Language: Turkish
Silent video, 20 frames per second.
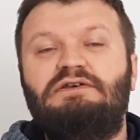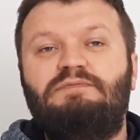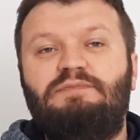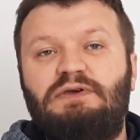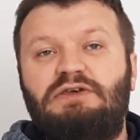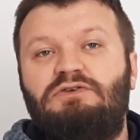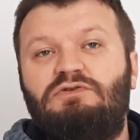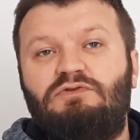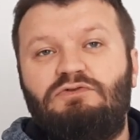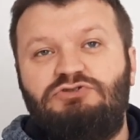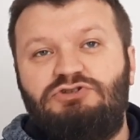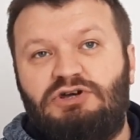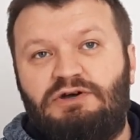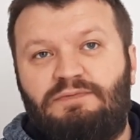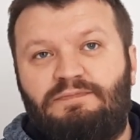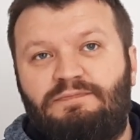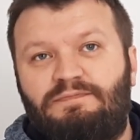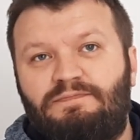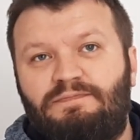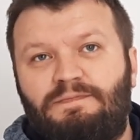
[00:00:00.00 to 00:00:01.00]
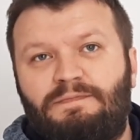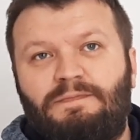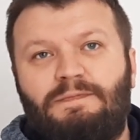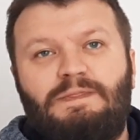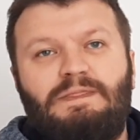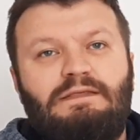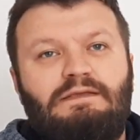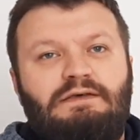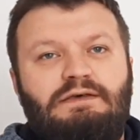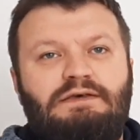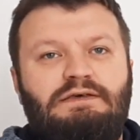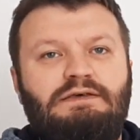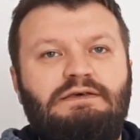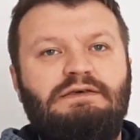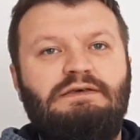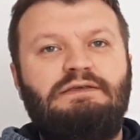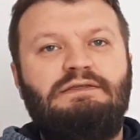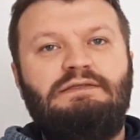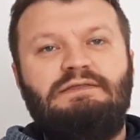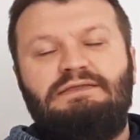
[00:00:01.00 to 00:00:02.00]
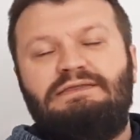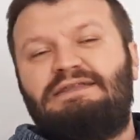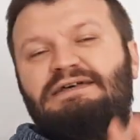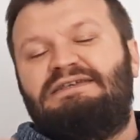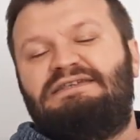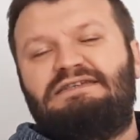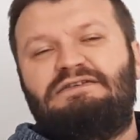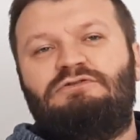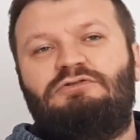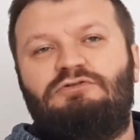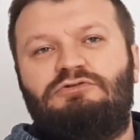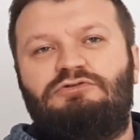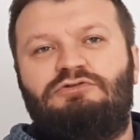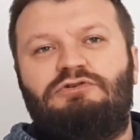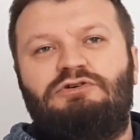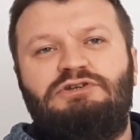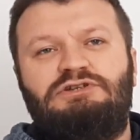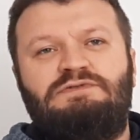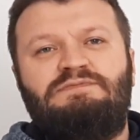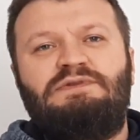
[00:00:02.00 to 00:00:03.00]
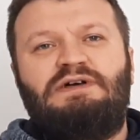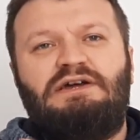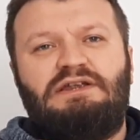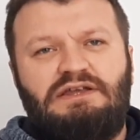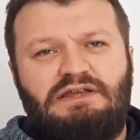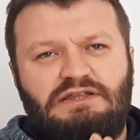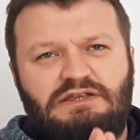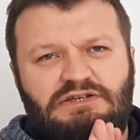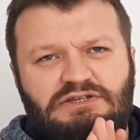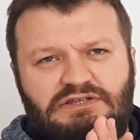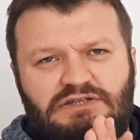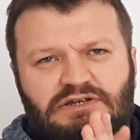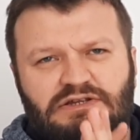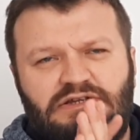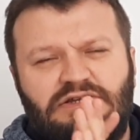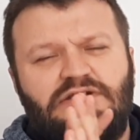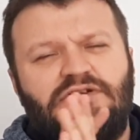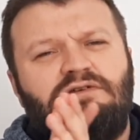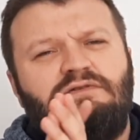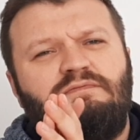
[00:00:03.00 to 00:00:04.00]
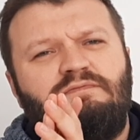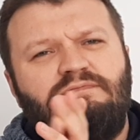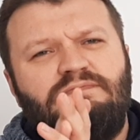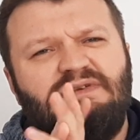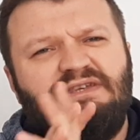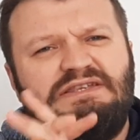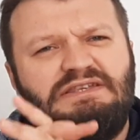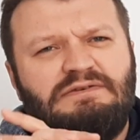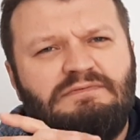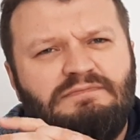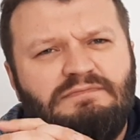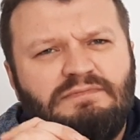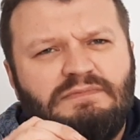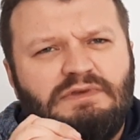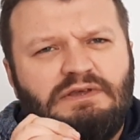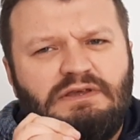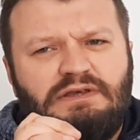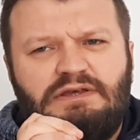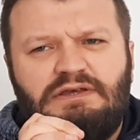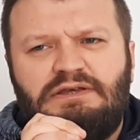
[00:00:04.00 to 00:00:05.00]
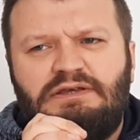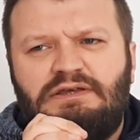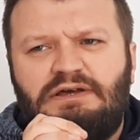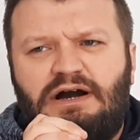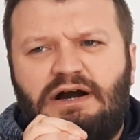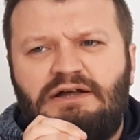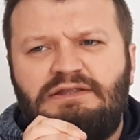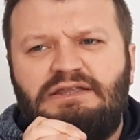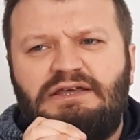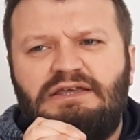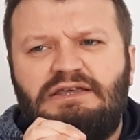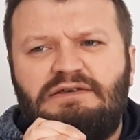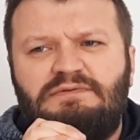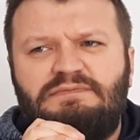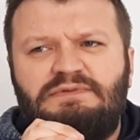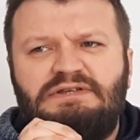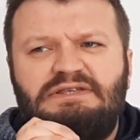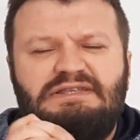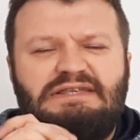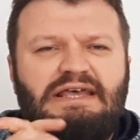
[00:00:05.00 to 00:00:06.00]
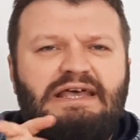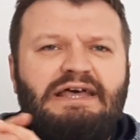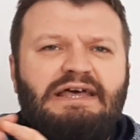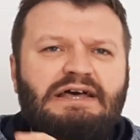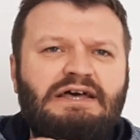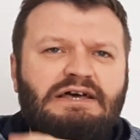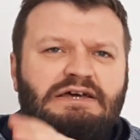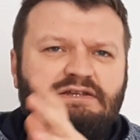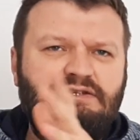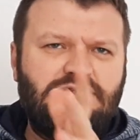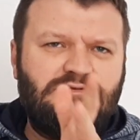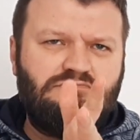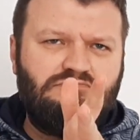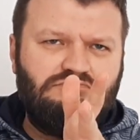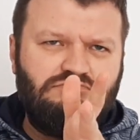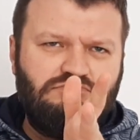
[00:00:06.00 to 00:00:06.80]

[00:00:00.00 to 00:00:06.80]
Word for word: Peki hocam e, nasıl oluyor? Şimdi arkadaşlar bizim e, adayımız eğer